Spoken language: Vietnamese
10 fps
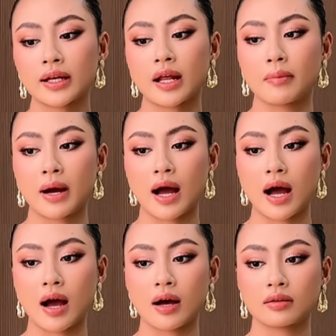để
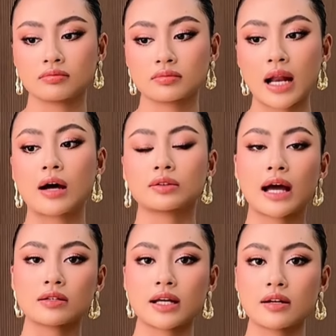mà đào
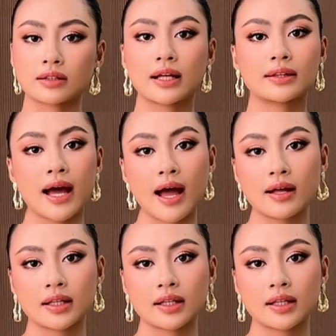tạo ra được tata